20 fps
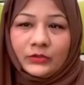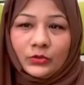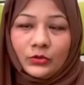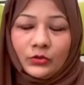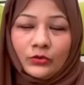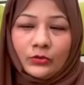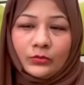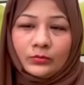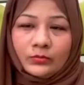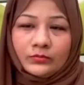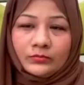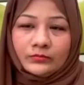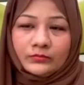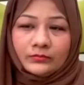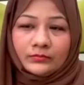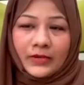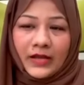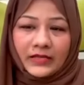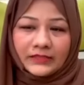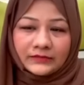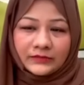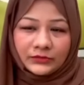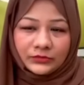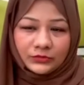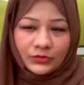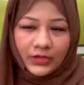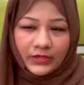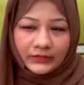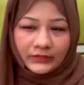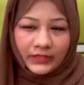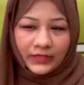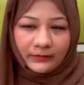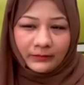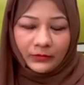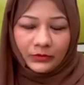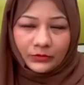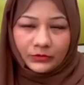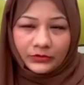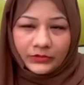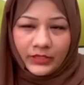तो बहस वजूहत ये
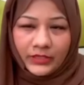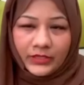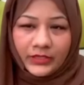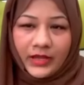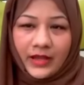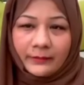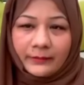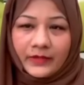भी होती है कि